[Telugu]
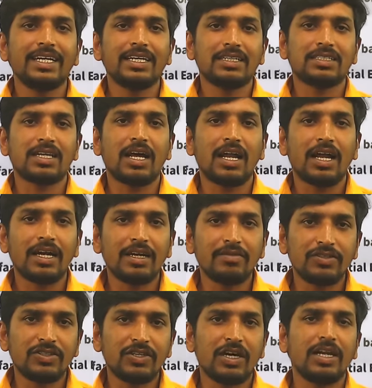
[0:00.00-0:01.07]
అసలు అలాంటి
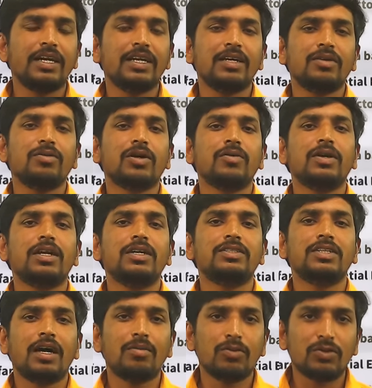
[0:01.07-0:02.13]
విషయాలు ఏంటి ఒకవేళ
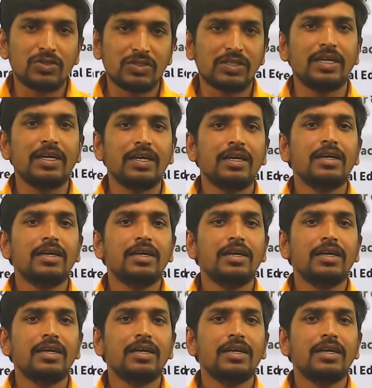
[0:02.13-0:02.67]
జాబ్ వస్తే